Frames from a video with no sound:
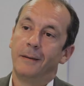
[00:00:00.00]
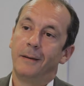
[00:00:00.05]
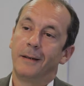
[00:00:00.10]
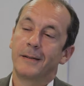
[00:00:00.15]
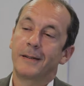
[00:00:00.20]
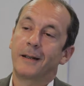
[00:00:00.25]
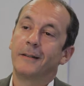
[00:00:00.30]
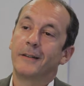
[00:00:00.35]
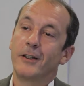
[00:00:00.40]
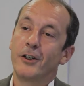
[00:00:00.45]
La
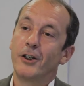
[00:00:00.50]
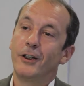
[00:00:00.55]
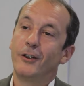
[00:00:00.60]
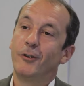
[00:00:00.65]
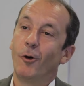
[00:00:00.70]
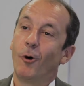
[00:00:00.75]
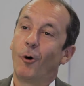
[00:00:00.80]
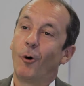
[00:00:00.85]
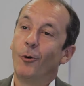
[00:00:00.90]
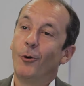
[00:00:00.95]
stratégie
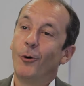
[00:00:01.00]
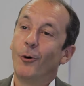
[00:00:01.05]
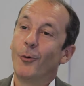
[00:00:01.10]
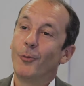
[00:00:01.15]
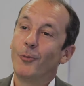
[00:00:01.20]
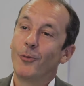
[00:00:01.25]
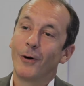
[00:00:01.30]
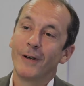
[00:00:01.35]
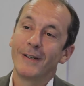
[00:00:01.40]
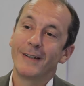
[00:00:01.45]
de Renault,
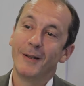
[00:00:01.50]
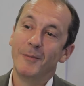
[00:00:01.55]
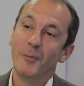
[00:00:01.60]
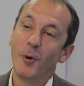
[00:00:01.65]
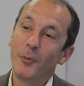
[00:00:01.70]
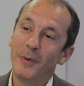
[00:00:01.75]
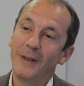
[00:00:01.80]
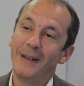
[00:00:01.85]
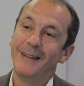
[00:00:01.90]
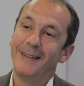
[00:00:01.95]
pour essayer de
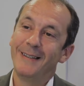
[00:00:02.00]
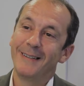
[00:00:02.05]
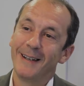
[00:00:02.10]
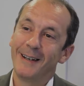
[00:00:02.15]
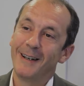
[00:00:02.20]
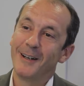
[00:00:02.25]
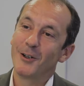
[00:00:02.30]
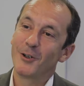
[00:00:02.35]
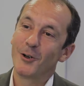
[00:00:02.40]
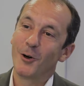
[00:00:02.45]
mobiliser
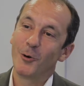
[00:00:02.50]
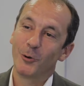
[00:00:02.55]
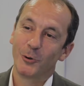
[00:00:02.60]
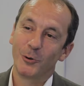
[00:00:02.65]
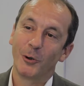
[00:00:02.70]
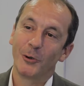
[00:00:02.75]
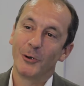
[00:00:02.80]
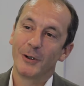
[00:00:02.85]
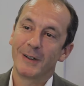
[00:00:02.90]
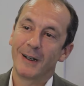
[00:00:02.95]
les gens
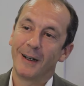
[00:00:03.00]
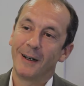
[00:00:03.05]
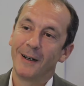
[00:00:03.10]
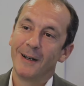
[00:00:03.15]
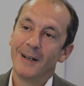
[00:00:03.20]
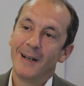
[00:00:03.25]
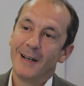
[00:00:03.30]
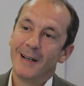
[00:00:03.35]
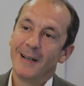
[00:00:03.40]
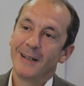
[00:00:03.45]
autour de ça,
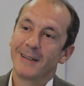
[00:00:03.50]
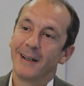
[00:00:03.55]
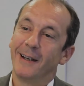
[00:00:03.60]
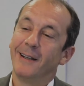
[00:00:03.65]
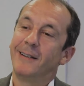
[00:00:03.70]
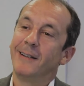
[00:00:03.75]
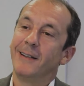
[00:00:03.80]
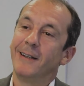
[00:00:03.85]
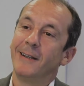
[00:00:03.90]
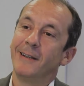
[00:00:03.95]
ça a
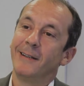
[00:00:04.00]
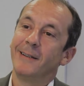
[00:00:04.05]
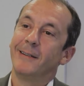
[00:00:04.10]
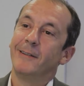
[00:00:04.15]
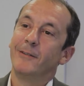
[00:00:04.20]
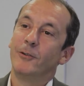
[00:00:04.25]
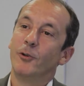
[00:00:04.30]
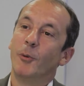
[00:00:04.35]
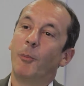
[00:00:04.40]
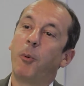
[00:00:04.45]
été
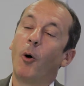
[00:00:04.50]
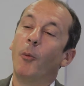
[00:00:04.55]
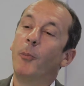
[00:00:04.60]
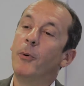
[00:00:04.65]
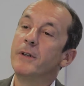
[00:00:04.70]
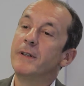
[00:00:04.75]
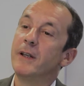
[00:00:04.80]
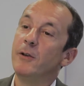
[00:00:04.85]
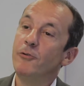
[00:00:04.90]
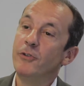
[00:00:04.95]
de
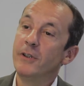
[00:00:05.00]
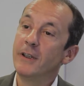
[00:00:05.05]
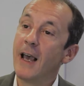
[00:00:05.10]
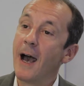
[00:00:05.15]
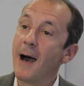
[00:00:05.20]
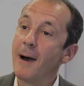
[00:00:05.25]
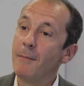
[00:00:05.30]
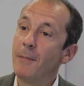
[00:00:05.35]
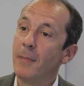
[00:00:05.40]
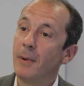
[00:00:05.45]
proposer une
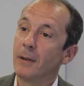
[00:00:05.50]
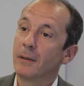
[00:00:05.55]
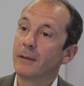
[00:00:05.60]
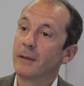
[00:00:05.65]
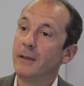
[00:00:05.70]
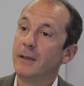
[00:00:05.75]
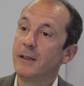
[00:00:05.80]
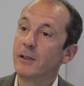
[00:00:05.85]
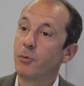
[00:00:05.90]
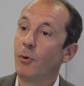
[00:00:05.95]
gamme
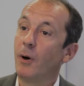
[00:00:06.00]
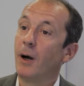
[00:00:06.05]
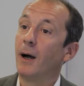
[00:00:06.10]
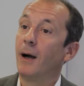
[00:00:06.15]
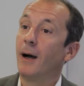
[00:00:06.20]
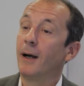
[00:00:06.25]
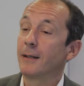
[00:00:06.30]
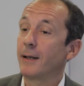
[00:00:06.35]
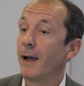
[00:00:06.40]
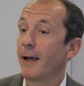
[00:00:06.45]
qui soit
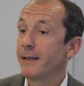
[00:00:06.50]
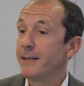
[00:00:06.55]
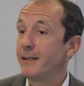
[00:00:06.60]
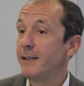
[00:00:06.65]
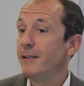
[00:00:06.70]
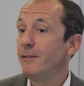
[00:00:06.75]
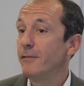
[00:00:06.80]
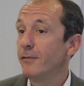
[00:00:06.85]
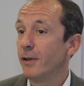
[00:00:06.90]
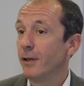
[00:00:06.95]

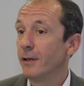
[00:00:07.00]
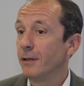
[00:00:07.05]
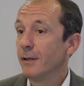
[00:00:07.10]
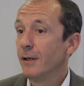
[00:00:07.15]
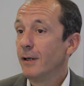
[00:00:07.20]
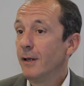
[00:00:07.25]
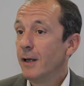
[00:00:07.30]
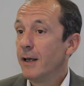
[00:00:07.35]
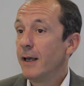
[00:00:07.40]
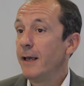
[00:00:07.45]
attractive
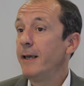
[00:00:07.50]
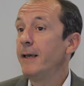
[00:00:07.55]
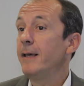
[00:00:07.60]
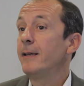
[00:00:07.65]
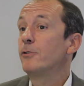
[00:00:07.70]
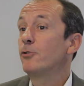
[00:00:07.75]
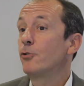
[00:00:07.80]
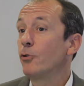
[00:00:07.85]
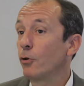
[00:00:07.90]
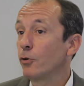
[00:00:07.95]

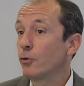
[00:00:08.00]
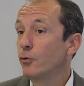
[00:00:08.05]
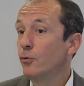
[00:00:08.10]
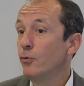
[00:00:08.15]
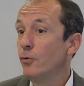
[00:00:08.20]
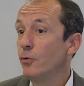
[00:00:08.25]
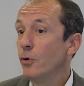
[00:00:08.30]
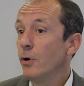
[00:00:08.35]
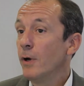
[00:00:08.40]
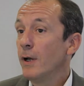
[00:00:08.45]
et
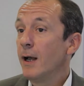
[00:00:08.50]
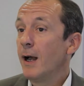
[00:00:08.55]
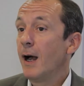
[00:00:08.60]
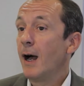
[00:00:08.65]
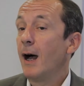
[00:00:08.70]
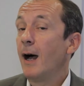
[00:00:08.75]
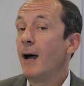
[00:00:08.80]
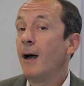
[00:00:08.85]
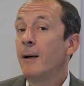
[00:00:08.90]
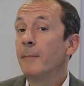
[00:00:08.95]
surtout
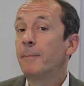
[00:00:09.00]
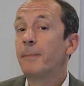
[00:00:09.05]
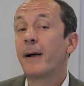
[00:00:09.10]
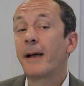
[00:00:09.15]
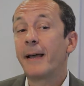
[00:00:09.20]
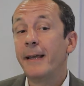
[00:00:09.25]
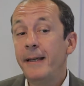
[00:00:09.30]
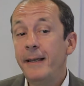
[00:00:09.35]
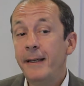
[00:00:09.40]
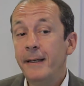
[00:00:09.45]
à un
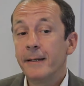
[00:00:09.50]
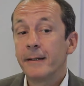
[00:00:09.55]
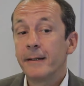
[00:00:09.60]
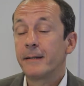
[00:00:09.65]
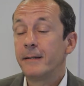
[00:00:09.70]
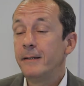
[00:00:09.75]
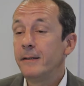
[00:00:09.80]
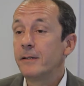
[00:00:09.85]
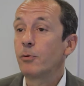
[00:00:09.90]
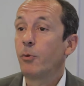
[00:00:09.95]
prix
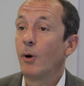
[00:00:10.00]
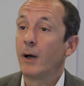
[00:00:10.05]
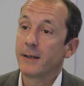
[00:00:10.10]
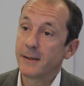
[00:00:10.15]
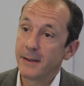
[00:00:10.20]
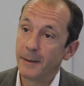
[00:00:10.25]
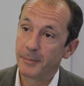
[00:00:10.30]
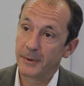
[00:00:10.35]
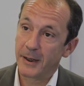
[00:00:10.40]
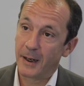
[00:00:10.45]
qui soit
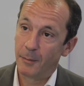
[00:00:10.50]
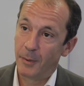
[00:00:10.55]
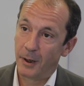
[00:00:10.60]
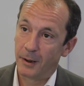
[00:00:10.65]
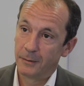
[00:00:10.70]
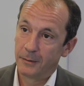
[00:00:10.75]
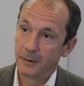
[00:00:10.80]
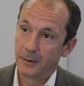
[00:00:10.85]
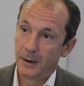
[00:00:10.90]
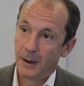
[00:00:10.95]
acceptable.
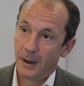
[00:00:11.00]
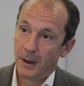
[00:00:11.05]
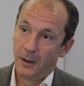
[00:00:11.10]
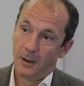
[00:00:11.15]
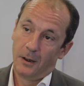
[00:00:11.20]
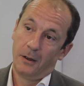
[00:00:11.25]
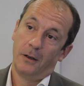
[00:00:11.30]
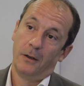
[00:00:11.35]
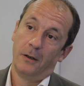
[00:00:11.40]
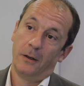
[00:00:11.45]

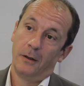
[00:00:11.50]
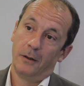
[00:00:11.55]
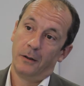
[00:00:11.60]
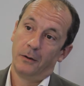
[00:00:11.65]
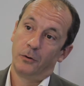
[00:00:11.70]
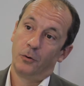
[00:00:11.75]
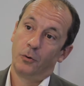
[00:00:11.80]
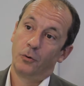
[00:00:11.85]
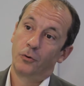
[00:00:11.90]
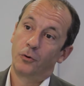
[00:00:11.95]

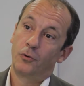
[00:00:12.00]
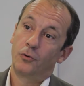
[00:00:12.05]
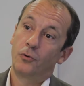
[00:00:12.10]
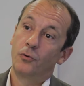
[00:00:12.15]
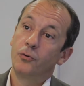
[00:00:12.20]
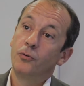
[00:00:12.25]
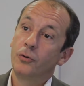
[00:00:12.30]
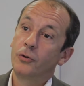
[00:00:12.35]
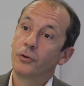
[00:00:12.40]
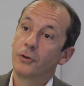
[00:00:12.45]
Euh, donc
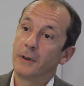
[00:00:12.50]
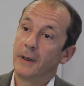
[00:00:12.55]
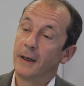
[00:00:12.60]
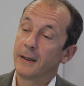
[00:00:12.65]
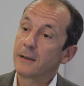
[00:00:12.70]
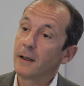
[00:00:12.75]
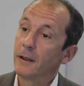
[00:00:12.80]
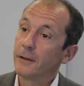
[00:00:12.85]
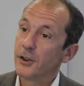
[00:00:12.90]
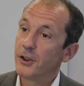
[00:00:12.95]
toute la
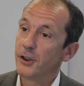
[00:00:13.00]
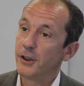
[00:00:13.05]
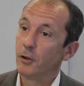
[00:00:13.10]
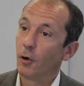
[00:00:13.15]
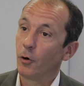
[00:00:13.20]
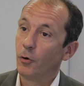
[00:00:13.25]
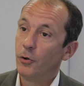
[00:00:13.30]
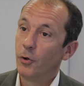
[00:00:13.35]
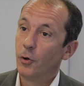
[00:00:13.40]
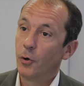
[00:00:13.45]
stratégie de
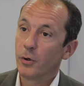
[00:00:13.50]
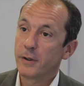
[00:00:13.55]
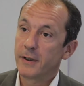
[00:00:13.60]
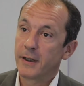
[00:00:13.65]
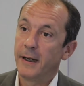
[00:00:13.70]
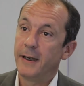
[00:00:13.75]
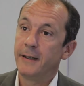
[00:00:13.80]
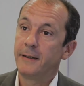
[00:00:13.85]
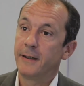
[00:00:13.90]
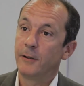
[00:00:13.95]
Renault,
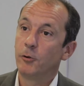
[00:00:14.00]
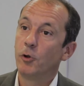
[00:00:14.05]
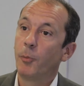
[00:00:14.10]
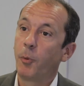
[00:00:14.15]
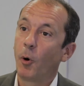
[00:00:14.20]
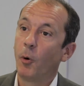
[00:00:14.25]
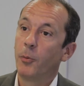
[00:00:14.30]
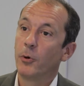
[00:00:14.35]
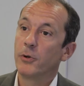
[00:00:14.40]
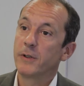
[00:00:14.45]
ça a été de
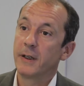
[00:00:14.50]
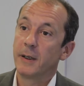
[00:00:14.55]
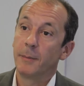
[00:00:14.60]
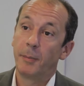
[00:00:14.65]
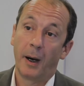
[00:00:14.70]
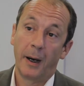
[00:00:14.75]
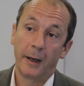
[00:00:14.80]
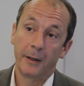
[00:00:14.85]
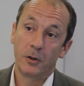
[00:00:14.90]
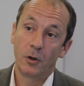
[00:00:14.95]
proposer
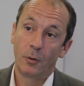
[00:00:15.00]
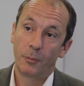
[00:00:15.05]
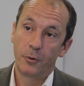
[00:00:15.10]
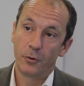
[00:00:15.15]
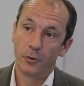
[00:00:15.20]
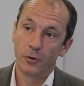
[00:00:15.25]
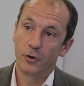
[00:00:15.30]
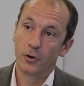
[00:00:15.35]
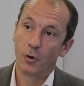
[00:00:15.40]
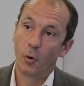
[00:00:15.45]
par
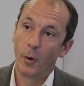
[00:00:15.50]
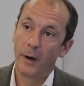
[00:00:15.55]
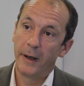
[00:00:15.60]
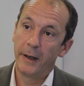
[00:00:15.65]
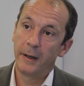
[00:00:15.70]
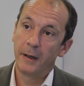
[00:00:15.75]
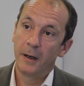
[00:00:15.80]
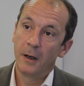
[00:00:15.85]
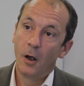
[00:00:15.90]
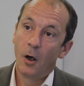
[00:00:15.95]
exemple
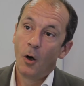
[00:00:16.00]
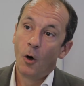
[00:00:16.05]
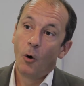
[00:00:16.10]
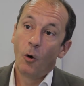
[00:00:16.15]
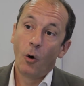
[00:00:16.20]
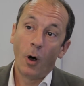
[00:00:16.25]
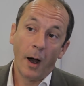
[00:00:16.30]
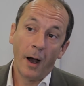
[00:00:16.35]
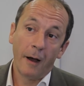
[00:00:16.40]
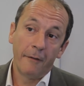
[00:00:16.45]
Zoé
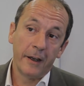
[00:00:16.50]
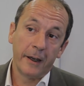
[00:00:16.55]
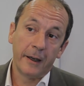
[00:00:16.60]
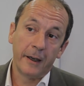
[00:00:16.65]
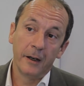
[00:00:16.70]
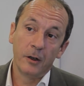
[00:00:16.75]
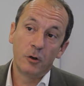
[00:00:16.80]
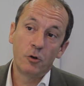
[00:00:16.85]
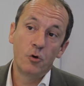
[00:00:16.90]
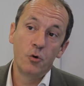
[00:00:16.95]

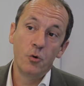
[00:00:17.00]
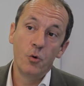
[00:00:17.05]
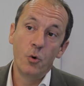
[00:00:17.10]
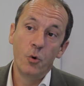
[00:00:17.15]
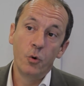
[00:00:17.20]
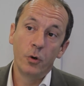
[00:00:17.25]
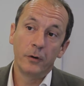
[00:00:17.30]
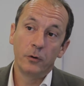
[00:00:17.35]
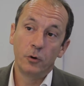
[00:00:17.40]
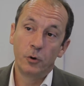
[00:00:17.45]
avec un coût
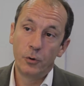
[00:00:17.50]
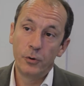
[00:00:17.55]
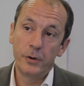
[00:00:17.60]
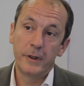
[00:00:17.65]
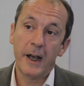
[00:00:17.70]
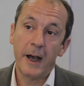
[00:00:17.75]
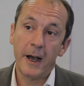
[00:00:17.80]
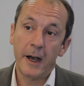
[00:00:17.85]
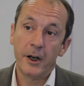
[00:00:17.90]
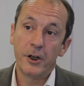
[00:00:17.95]

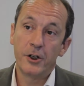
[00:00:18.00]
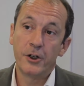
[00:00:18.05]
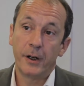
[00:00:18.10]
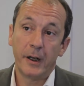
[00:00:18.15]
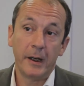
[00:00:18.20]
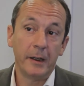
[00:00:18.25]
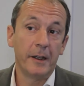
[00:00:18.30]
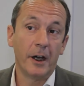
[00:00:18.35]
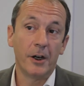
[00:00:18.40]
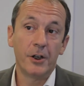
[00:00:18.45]
d'usage
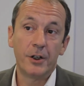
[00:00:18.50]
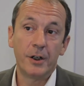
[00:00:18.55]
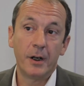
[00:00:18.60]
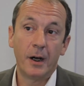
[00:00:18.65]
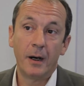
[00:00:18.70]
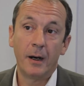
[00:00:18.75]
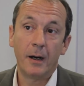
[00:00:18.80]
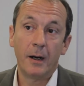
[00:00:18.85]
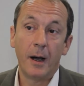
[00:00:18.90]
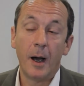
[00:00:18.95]
et
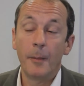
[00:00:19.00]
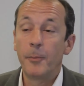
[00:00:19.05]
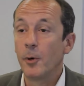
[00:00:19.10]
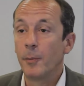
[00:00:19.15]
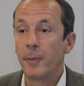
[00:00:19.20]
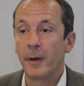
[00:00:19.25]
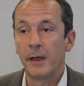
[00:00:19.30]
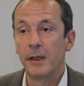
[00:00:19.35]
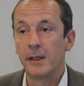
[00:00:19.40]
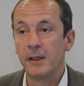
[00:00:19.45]
d'achat à peu
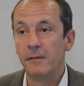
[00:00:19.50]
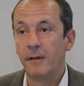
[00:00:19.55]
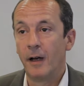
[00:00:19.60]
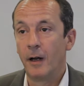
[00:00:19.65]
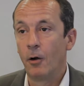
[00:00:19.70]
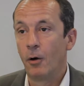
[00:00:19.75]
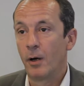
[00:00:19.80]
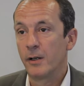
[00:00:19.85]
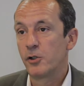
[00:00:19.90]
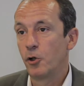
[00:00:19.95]
près
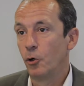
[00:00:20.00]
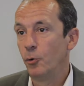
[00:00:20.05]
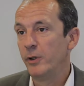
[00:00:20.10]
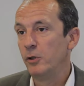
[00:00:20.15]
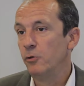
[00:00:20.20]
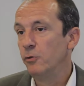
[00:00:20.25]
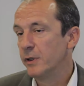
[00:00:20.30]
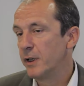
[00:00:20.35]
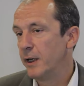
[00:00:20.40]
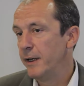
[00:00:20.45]
équivalent à celui
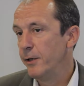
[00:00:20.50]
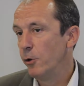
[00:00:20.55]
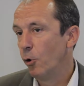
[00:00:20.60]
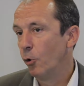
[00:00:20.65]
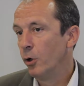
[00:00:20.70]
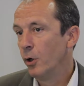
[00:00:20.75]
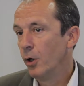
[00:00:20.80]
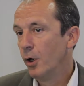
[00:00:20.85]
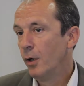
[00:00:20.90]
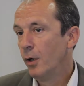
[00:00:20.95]
d'une Clio.
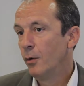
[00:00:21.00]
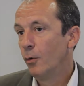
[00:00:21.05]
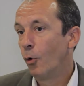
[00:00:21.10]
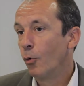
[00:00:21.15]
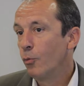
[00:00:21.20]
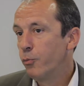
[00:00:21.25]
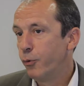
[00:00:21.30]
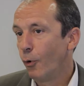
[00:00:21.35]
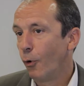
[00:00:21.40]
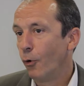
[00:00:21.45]

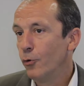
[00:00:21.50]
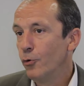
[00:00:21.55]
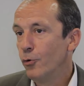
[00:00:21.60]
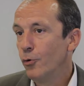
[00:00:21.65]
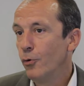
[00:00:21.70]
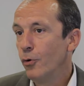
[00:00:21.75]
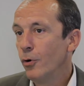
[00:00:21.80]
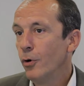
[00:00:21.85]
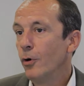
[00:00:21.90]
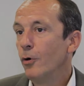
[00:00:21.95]
Donc pour
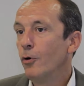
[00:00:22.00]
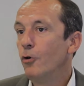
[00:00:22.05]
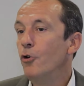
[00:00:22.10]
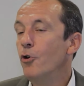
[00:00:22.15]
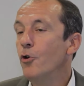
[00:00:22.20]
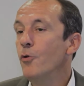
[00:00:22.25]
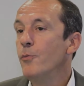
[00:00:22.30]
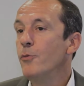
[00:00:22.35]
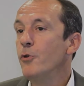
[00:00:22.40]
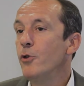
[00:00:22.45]
nous,
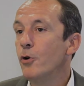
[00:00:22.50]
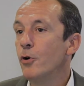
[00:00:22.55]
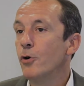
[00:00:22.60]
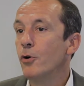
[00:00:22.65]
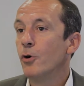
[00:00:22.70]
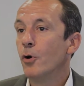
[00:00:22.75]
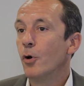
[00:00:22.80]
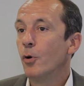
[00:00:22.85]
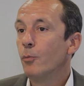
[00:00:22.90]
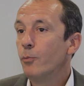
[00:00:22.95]
le
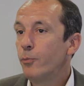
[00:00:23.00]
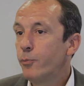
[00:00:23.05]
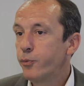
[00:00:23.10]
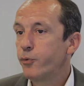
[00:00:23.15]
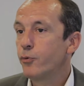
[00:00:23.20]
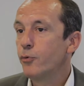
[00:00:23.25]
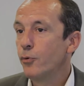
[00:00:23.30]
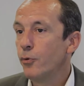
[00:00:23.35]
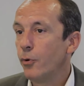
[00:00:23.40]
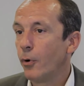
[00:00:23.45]
mieux
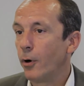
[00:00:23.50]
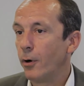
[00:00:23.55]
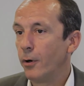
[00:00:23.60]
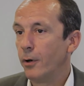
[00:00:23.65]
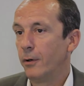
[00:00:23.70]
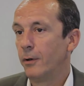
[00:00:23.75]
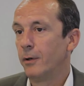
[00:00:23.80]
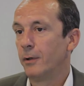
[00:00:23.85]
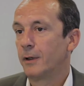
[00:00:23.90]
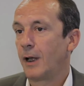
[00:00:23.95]
pour
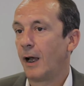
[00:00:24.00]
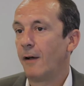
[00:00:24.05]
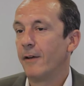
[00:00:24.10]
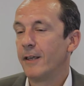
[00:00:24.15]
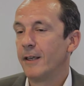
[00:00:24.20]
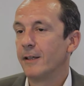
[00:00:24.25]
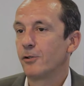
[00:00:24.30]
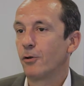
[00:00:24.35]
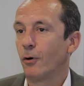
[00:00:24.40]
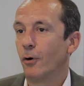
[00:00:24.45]
euh,
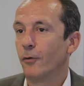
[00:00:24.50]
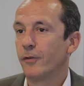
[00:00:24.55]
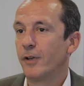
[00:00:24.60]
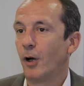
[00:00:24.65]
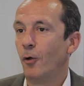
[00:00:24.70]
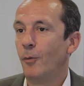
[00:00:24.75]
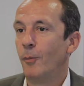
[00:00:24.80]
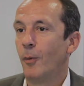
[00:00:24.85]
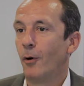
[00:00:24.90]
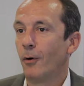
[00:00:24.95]
travailler sur
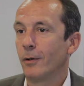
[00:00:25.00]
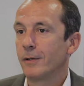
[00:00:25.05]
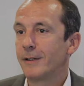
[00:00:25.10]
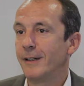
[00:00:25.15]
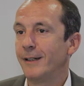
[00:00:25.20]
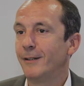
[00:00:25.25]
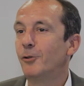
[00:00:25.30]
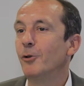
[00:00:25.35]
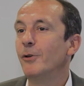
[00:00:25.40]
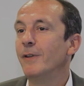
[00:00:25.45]
l'environnement,
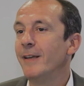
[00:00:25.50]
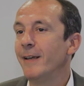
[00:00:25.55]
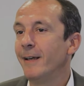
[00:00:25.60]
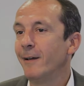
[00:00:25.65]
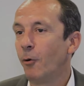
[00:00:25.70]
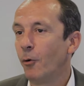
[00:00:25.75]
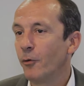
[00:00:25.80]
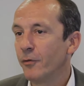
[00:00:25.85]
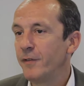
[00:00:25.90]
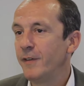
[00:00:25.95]
c'est donner
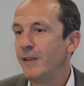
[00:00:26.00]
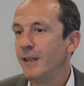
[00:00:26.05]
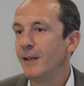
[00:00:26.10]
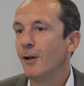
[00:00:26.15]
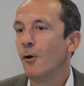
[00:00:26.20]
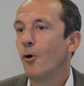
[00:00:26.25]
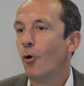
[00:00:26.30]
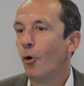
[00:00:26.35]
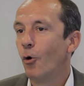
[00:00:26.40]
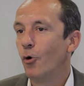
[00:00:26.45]
envie
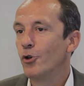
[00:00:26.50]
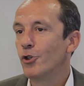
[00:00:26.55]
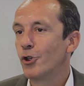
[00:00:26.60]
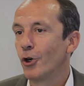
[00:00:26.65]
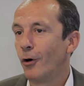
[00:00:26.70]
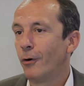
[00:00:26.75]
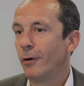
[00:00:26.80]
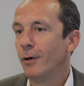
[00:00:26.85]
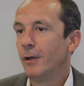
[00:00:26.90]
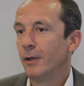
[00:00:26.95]
aux
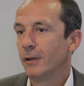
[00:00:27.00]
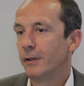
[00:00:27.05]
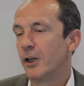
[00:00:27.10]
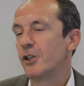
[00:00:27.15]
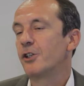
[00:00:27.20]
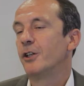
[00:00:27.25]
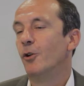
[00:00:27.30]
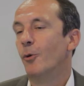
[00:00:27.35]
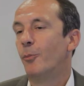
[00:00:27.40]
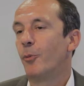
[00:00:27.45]
gens
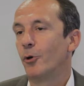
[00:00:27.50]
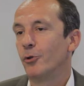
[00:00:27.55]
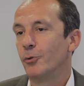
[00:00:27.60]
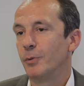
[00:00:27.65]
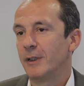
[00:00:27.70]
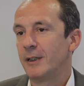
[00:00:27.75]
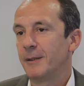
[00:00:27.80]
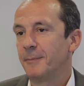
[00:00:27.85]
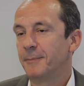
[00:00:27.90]
d'acheter nos produits.